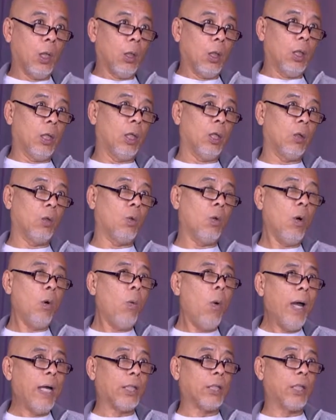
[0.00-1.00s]
呃，国
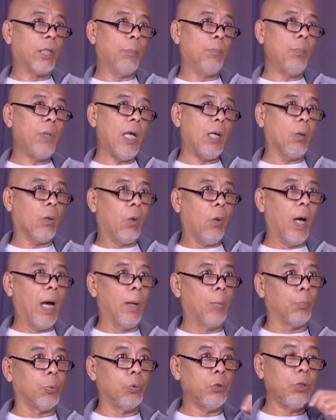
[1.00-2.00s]
外的变化
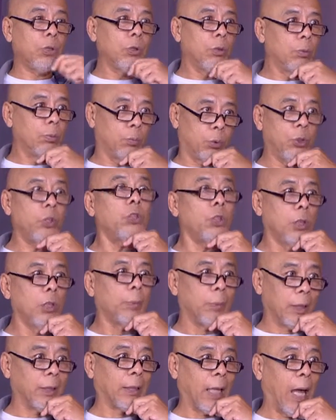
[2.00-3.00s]
不是不是特
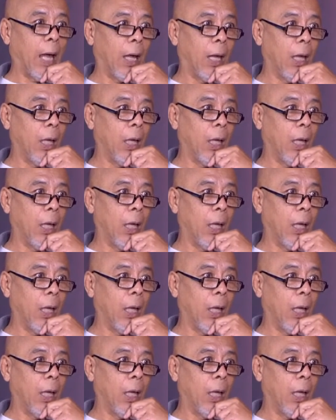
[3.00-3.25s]
别大。